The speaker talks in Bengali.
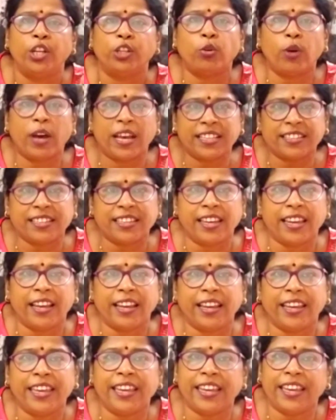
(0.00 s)
তো আজকে
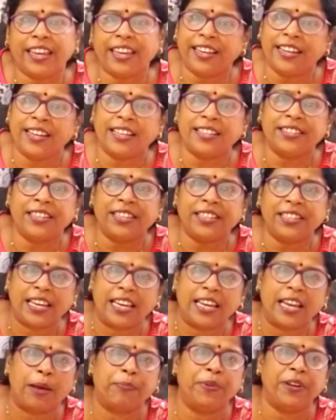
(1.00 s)
কি কি কিনেছি
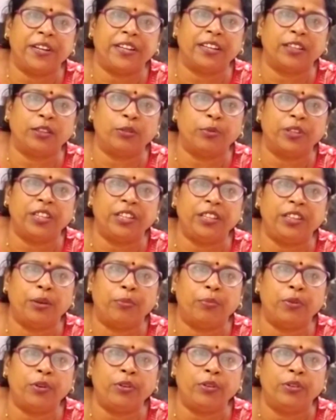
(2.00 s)
সেই আপডেটটা তোমাদের
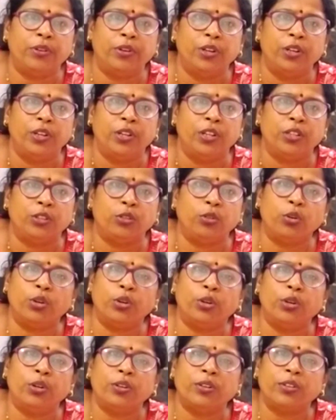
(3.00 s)
দেবো তো
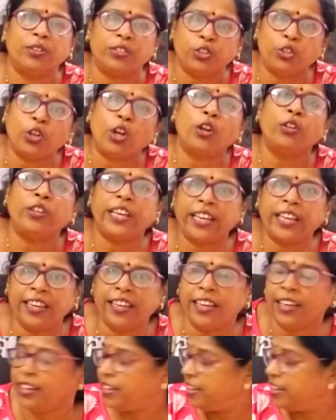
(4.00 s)
চলো দেখি